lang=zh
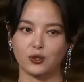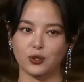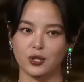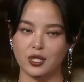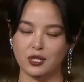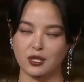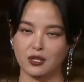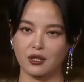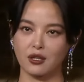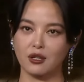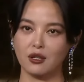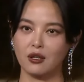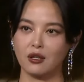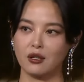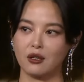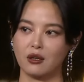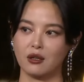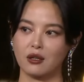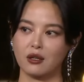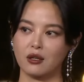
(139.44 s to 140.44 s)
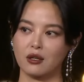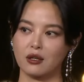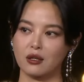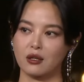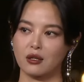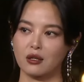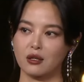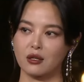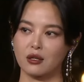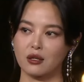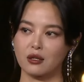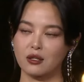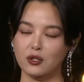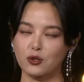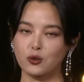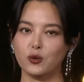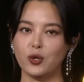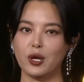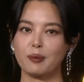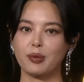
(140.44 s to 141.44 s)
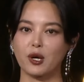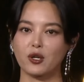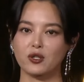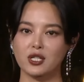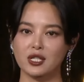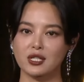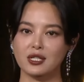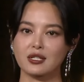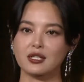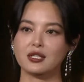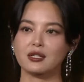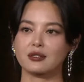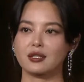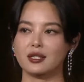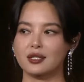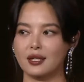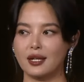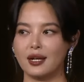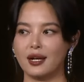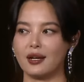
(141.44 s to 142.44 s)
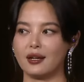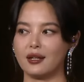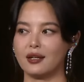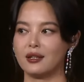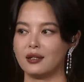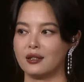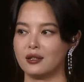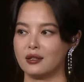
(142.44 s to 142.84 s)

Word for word: 就是你永远保持真诚的热爱，